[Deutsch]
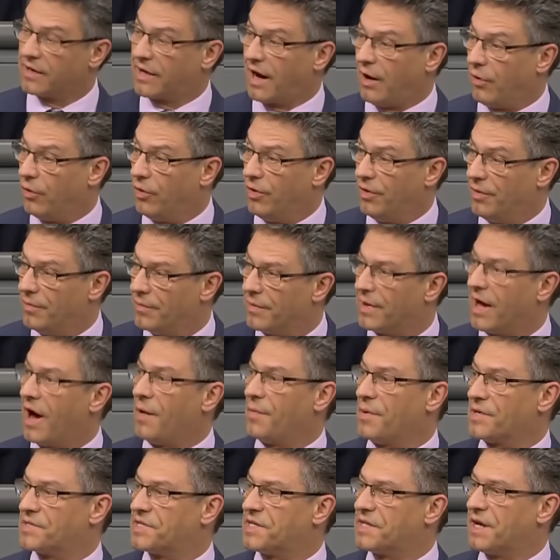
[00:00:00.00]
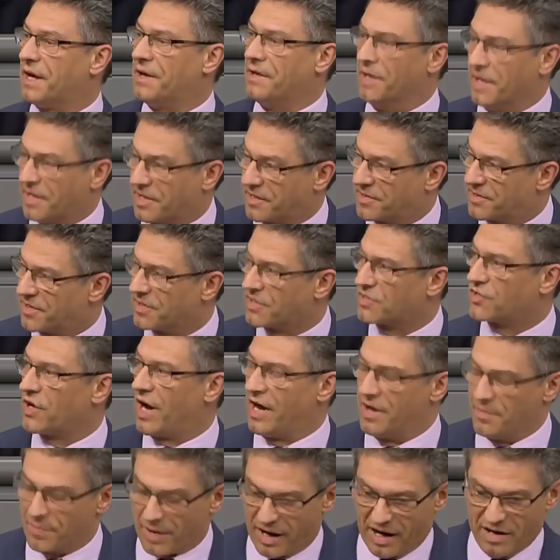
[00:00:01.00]
Gaul, aber sicher nicht zu
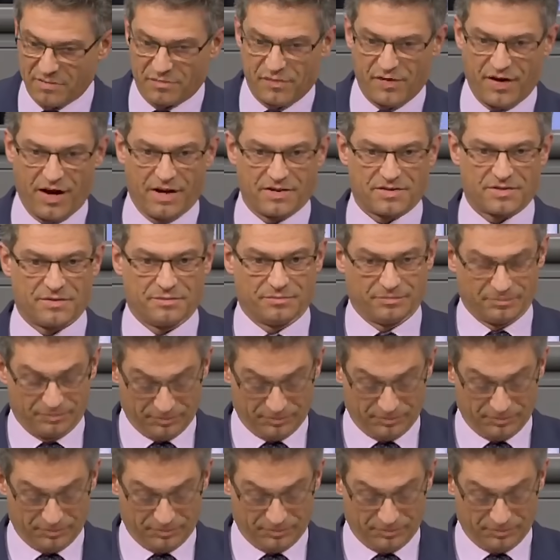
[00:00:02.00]
einem Rennpferd.